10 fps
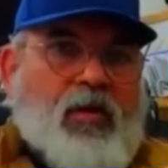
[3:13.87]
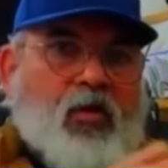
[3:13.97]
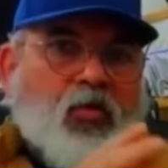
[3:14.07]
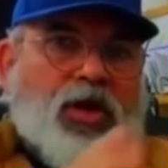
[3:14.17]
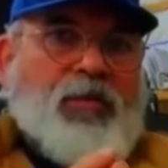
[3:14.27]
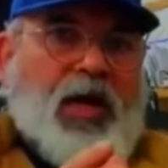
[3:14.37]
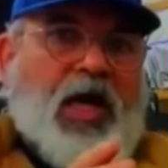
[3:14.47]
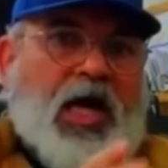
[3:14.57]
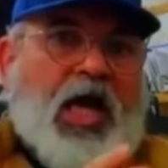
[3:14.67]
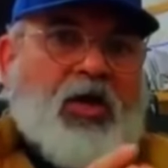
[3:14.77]
ونبغى
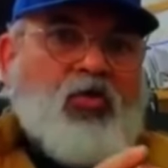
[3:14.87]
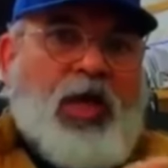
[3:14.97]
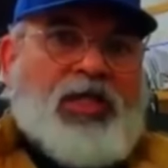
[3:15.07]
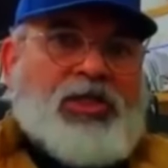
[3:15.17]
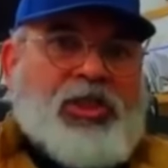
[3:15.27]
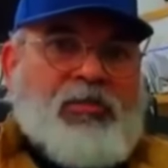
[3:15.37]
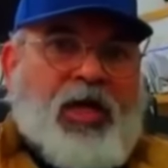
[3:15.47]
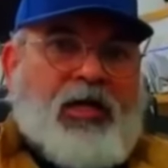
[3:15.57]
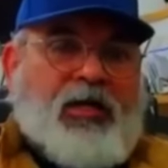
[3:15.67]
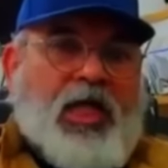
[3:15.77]
الحقوا على
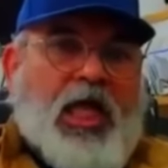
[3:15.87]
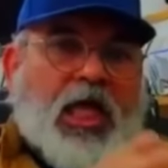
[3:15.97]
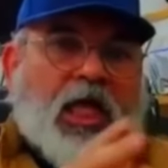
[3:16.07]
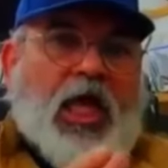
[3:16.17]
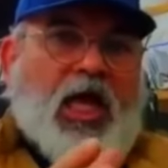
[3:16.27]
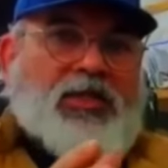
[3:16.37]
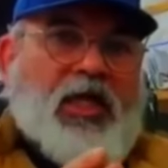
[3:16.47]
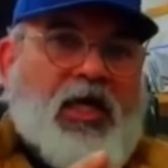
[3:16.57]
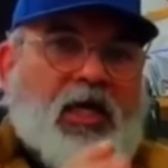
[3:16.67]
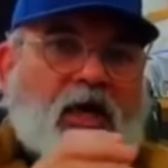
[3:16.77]
الشيبان
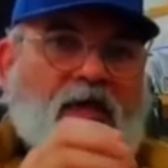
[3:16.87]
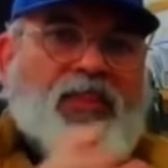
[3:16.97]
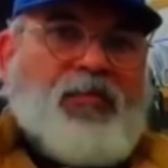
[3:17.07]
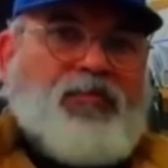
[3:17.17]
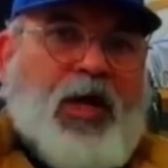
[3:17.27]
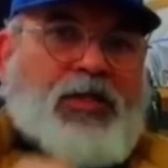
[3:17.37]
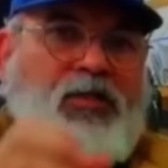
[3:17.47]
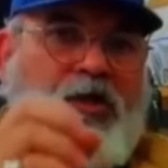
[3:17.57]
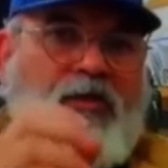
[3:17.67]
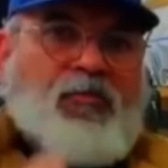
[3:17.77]
القادة الضباط
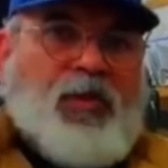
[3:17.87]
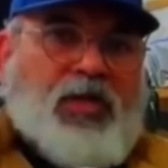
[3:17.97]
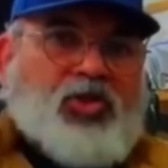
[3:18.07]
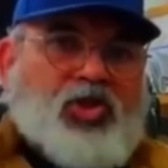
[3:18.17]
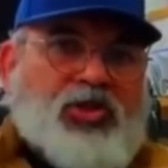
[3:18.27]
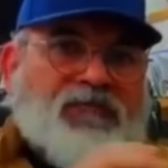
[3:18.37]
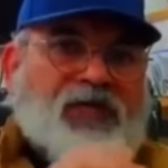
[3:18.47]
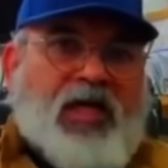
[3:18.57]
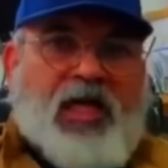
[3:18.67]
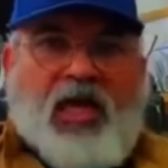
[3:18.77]
ضباط الصف
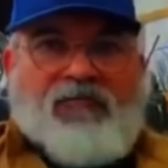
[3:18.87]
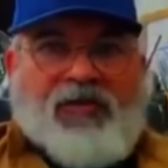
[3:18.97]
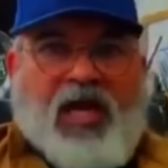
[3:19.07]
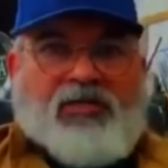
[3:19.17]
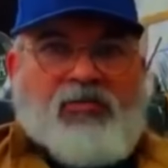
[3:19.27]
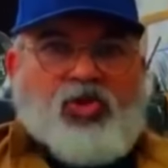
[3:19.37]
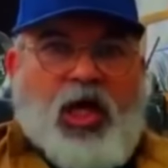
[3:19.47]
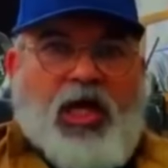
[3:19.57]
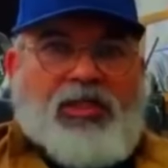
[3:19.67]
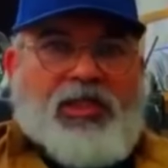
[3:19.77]
الأفراد
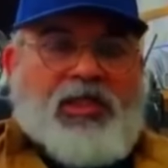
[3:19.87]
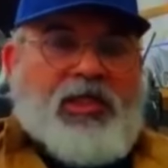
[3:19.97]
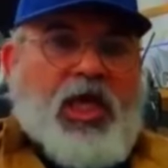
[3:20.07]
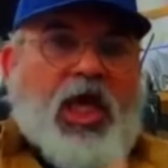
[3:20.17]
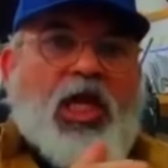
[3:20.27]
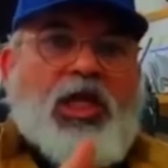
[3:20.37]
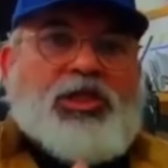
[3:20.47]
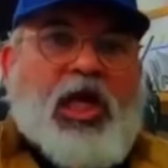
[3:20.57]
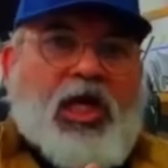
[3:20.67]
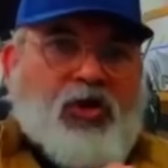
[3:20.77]
المتقاعدين اللي
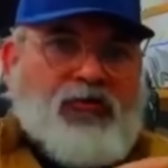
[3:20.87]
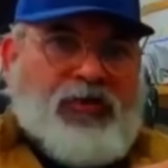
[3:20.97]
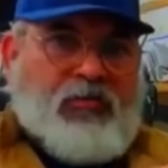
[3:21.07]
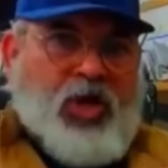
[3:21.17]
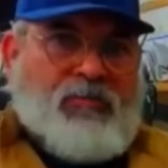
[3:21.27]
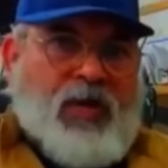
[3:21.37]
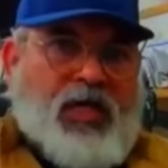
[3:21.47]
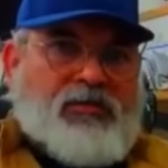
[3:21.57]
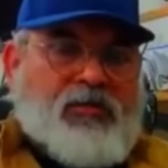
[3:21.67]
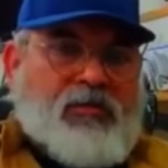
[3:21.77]
شاركوا في
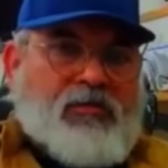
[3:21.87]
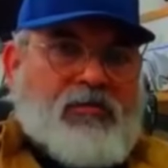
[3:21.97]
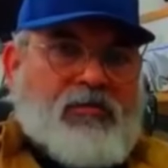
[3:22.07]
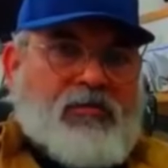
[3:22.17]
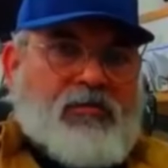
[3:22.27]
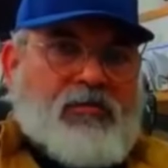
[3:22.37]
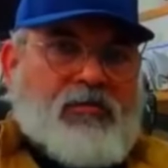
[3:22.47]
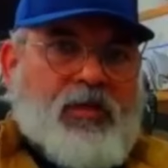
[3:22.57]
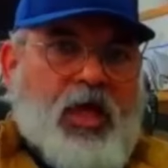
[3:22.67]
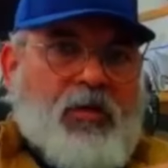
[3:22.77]
مهمات
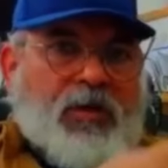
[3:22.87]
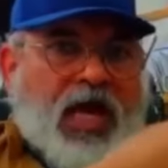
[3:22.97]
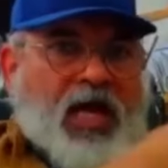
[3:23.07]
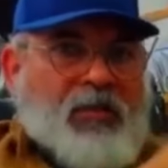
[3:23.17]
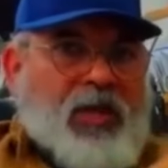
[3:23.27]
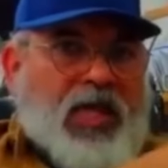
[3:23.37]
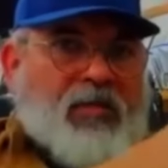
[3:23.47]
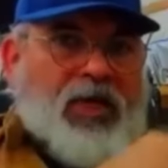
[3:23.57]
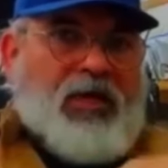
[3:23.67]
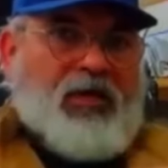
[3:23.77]
من حرب
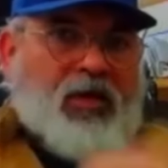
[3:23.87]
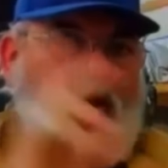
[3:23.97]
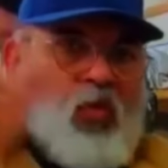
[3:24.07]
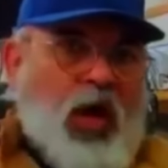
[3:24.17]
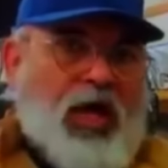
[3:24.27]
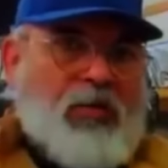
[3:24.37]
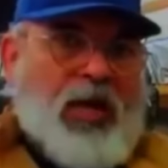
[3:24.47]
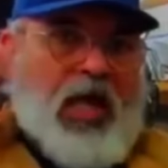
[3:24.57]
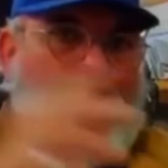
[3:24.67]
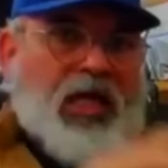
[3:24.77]
اليمن وحرب
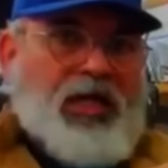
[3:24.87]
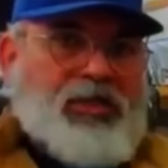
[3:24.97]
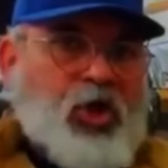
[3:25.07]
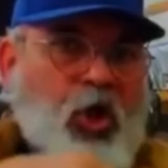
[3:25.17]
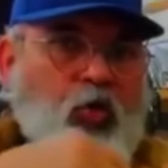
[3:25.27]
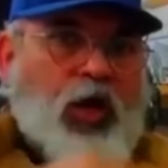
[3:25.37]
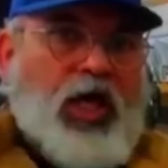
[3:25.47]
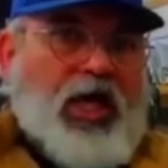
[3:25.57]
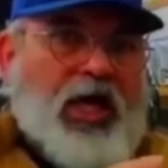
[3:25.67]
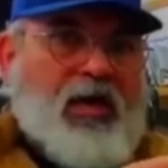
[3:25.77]
الخليج
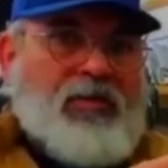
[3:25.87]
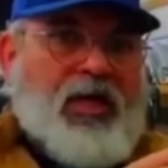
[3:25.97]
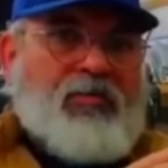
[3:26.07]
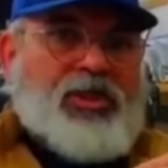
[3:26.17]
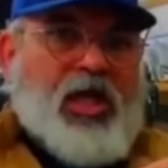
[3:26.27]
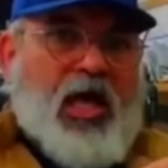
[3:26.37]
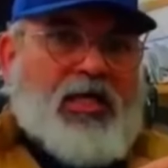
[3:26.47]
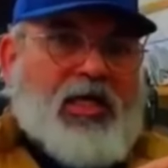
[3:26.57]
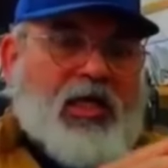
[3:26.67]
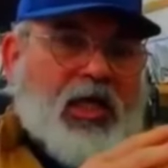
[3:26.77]
وغيرها من
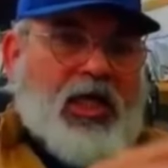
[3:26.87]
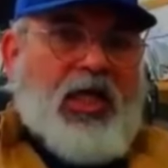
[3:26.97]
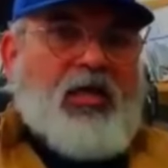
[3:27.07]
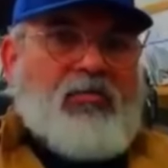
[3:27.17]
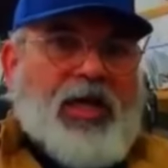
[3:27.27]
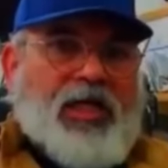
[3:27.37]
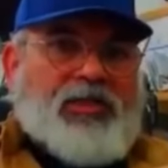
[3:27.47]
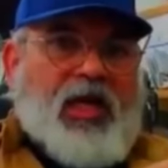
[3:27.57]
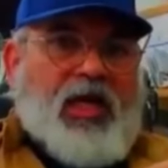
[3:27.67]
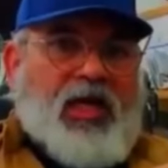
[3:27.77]
المشاكل اللي مرت
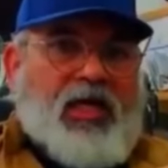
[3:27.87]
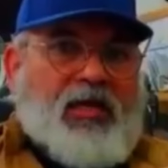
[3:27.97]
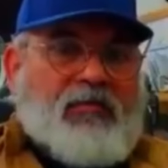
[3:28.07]
علينا